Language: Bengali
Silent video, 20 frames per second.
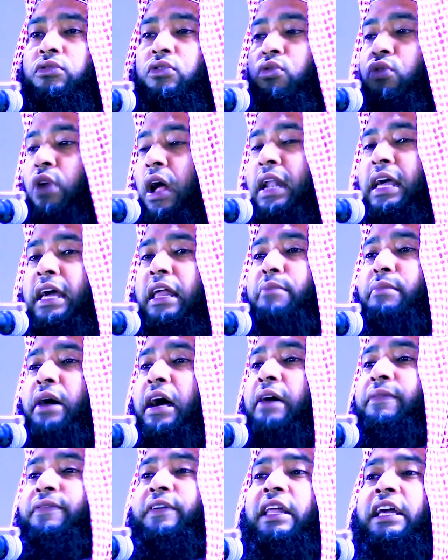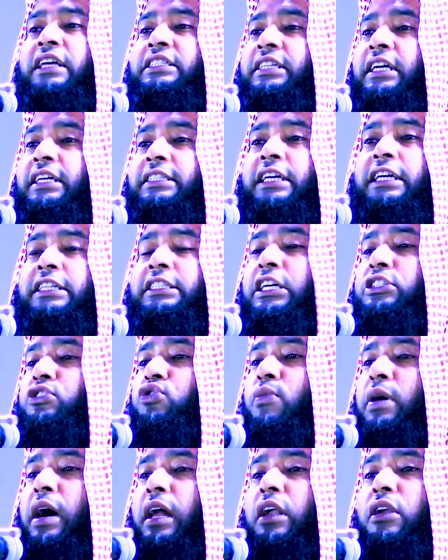কোরআনের মাহফিলে এসেছে
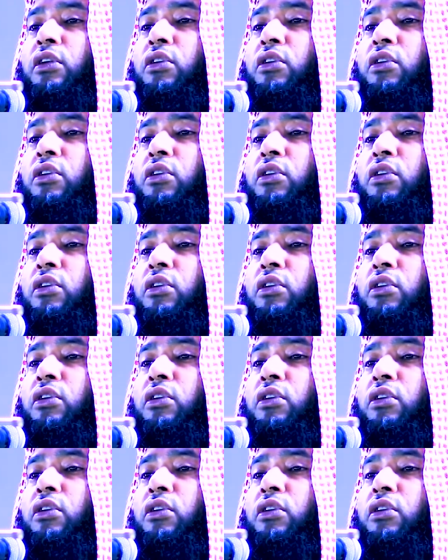তোমার